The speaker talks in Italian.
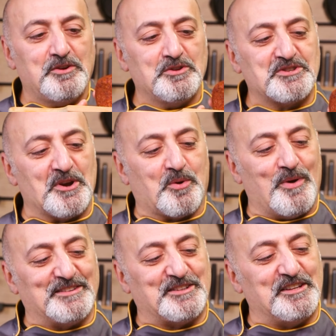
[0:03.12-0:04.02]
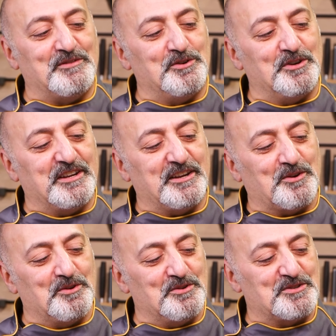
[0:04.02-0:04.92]
Non so quanti di voi
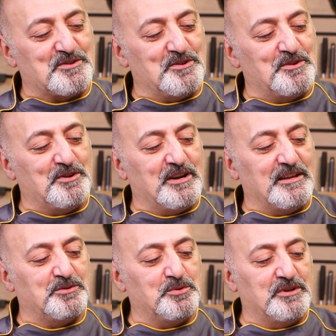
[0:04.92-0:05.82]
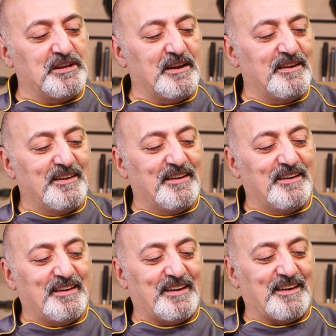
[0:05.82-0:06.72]
conoscono l'Anduia,
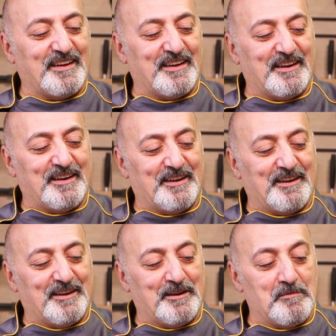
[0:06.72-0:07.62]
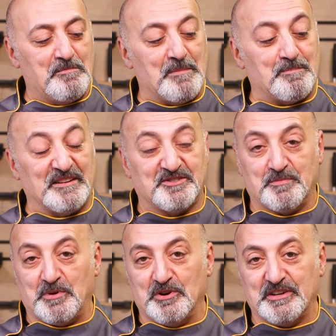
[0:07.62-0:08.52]
eh, ma penso
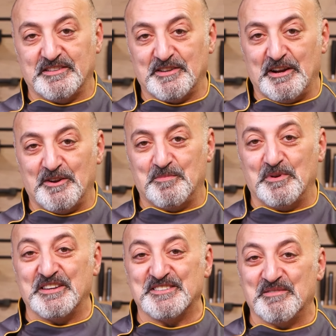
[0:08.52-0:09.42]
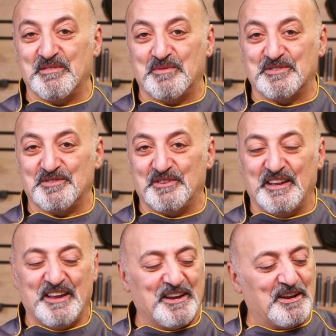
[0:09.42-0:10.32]
pochi, saranno pochissime le persone
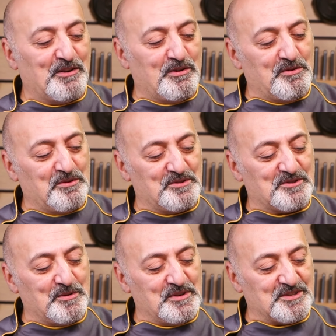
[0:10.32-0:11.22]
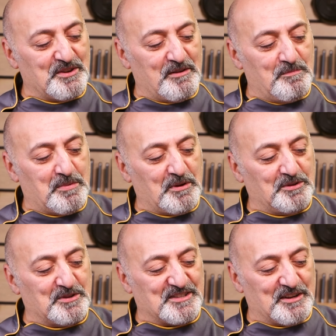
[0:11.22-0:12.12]
che lo conoscono. Questo è un
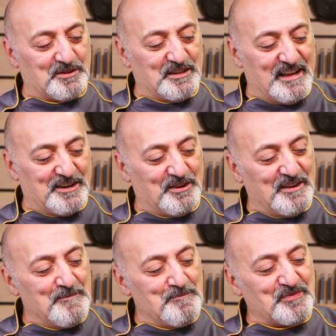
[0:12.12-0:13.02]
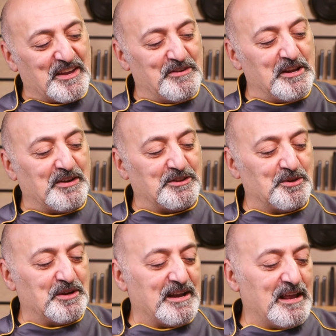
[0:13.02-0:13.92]
prodotto straordinario che viene fatto
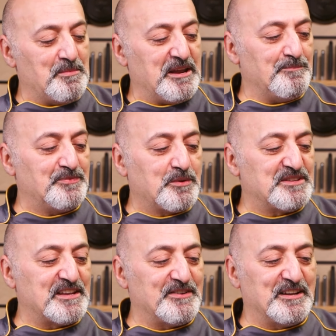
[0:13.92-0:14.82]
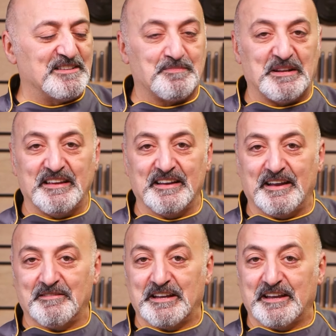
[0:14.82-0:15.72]
in Calabria, questa viene da
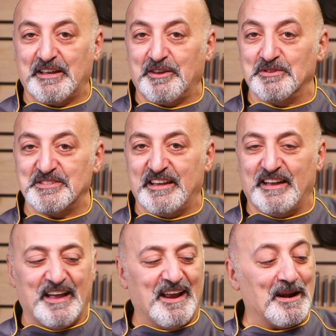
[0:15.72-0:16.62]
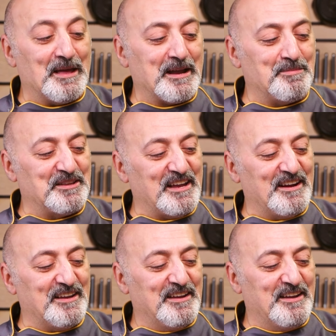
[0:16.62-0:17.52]
Spilinga, che credo sia la
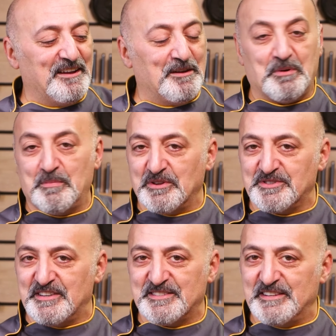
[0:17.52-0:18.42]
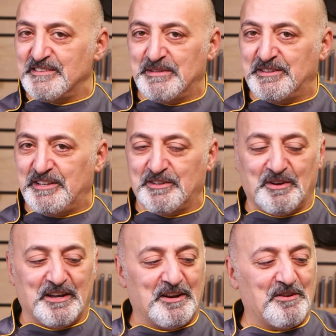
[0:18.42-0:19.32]
capitale, poi posso essere
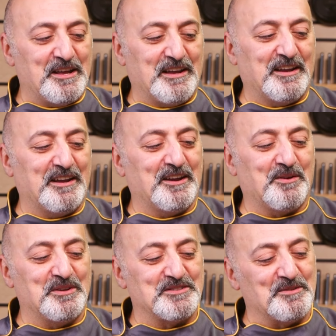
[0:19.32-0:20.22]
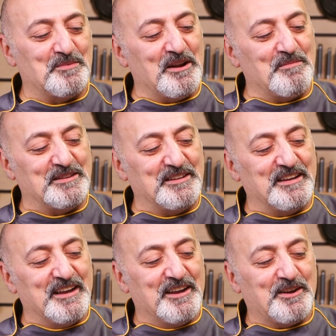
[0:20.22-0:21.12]
smentito, eh, non è questo il problema di
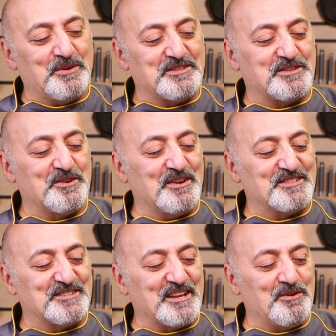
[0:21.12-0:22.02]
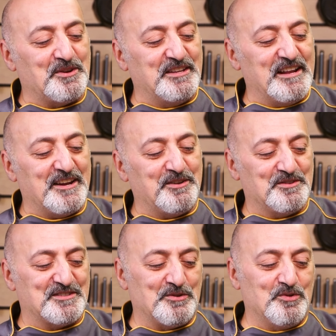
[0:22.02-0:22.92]
questo straordinario
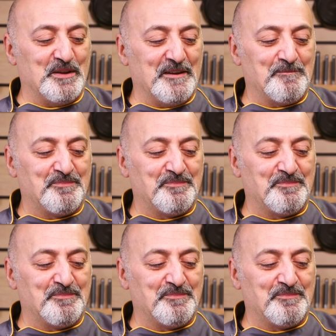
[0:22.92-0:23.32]
salume.